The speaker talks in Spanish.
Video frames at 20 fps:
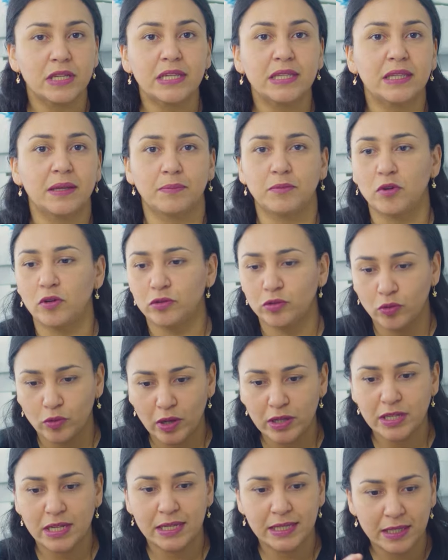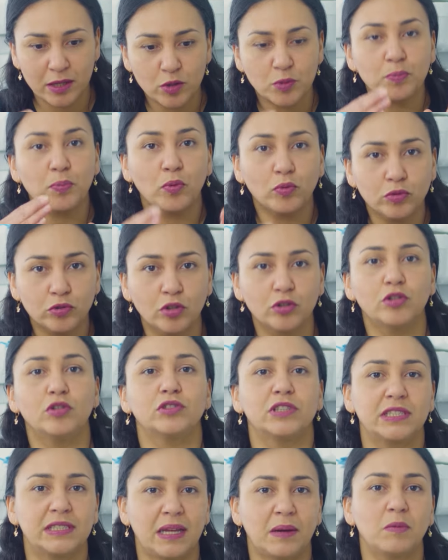ítems o todos estos puntos
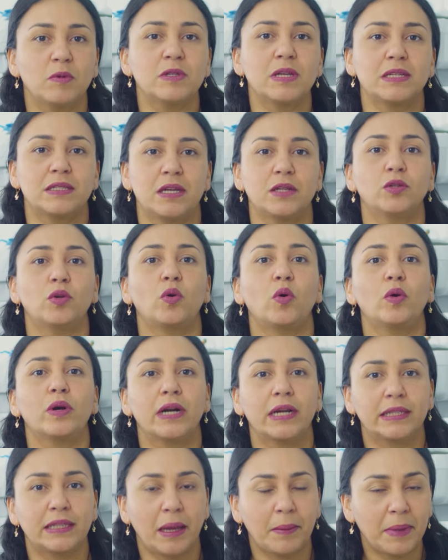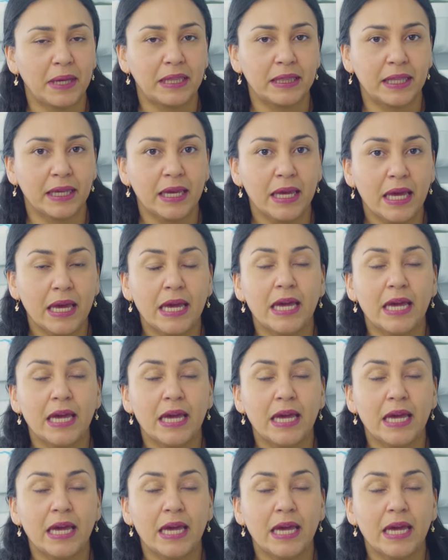los estamos haciendo correctamente,